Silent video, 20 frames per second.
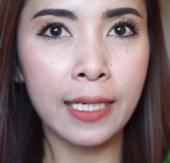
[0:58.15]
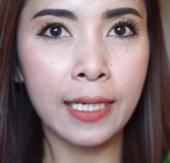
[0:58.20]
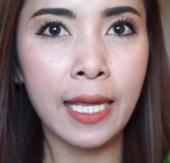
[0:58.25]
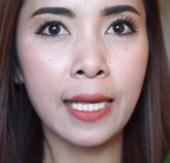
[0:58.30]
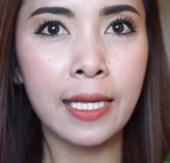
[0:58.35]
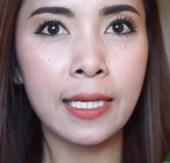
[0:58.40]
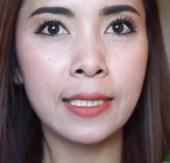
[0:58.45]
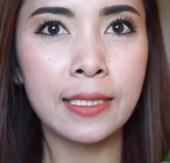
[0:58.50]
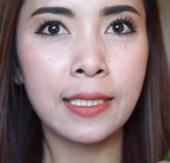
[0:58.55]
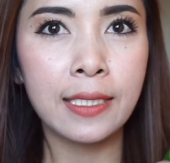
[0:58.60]
ใน
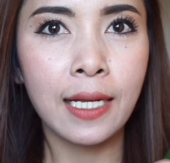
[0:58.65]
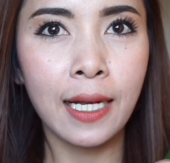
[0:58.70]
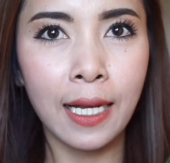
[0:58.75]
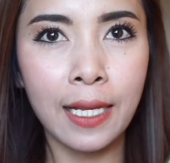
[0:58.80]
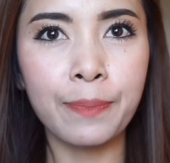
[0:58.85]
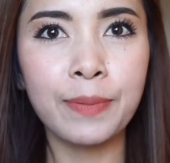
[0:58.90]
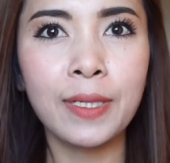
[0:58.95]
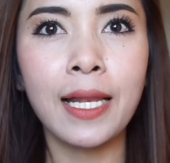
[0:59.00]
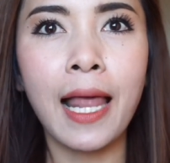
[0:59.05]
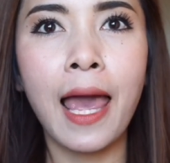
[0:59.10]
ค
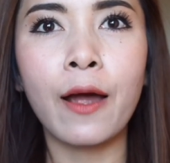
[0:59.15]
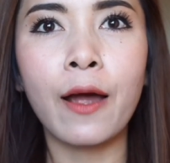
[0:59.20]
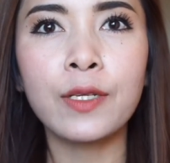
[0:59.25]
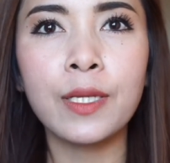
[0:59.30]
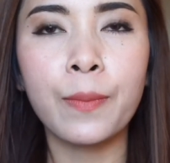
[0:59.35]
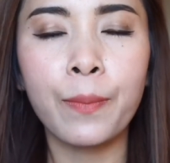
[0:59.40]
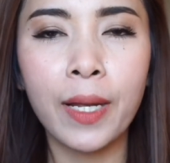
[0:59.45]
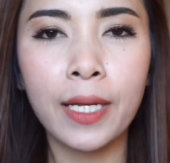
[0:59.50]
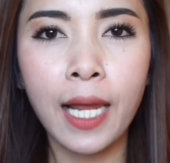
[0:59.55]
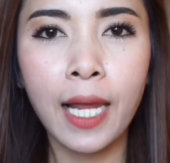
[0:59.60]
ลิปที่แล้ว
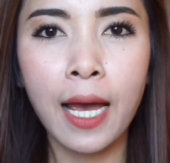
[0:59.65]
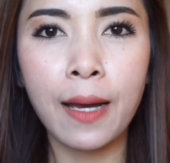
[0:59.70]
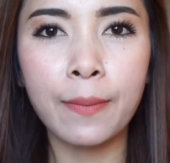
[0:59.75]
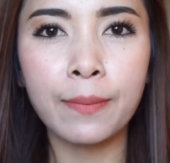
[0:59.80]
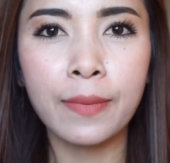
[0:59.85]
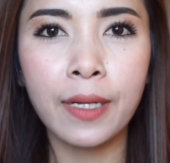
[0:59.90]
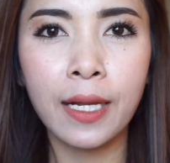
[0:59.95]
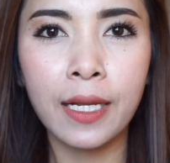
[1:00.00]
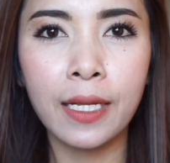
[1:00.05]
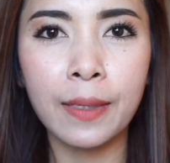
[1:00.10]
ที่เป้
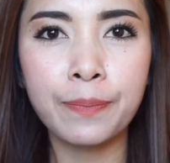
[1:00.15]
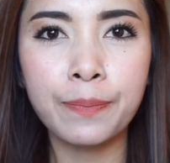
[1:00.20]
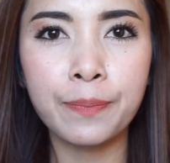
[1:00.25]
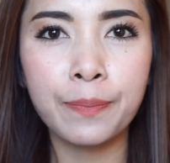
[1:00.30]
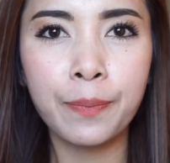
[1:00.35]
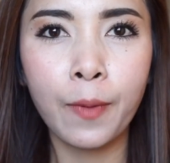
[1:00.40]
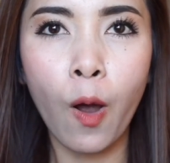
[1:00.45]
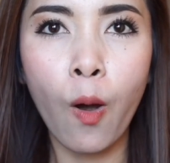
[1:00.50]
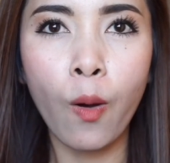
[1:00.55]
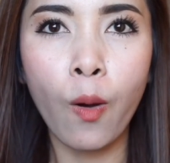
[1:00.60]
ทำคลิป
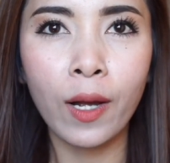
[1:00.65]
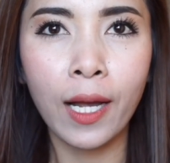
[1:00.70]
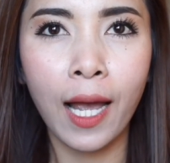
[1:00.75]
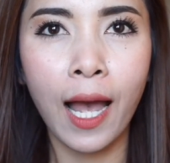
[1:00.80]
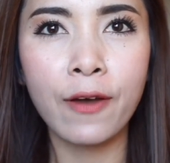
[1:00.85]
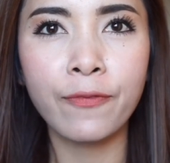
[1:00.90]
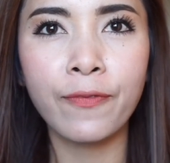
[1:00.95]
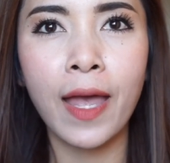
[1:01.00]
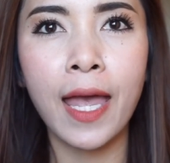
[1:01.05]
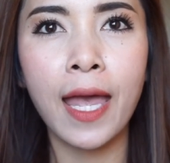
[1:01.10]
ของ
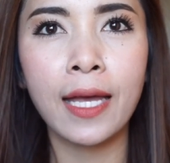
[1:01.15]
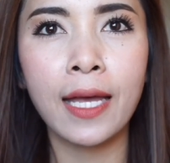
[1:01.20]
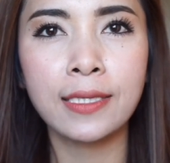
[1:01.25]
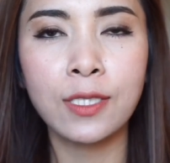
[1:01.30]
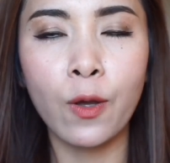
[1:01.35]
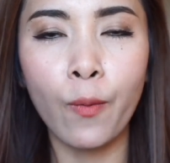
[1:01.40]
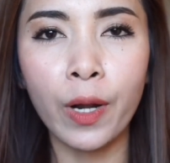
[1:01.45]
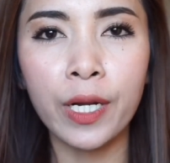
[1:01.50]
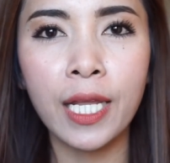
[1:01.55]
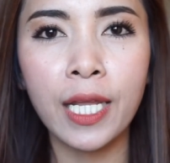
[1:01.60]
กาแฟ
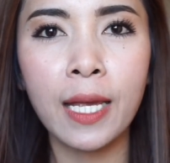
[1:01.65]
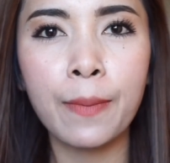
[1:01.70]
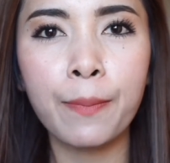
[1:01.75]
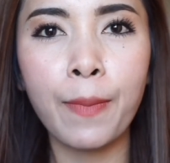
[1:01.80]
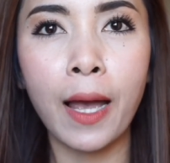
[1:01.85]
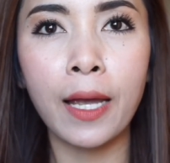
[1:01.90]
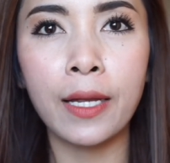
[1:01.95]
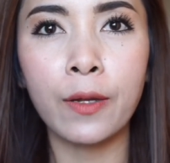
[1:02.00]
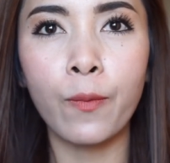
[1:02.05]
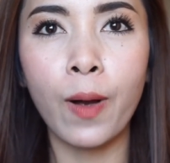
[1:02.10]
สวอนเน่
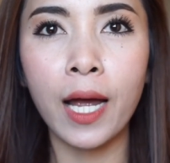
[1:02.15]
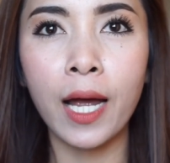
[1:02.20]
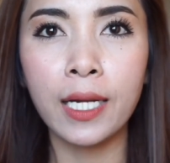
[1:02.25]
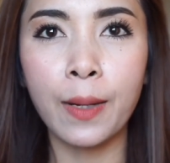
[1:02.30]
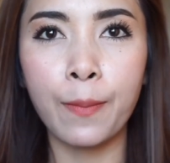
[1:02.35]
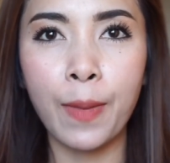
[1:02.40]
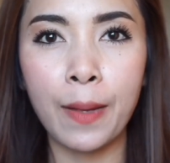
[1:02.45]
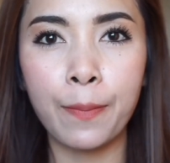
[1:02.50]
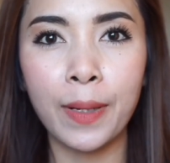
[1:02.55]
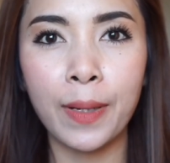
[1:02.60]
ไปว่า
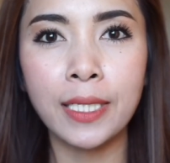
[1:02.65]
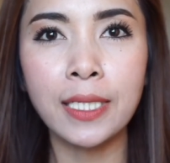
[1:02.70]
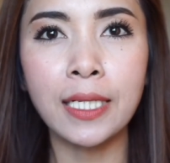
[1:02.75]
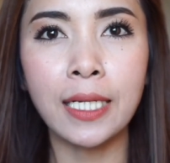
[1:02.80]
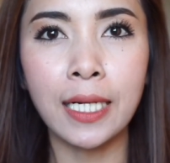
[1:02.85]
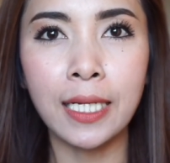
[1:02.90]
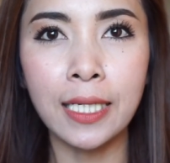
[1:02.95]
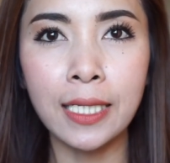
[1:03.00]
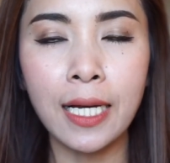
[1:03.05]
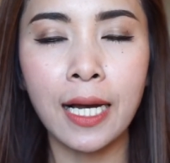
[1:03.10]
ทำไมเป้ถึ
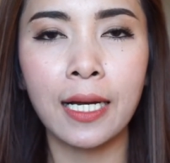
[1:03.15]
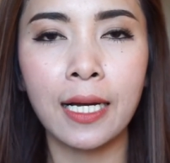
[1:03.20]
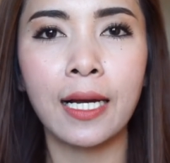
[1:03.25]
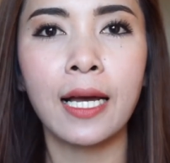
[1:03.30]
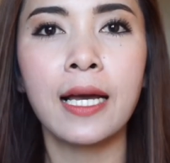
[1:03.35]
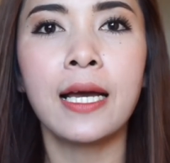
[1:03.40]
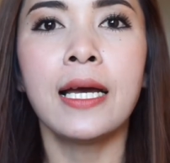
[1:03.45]
งเลือก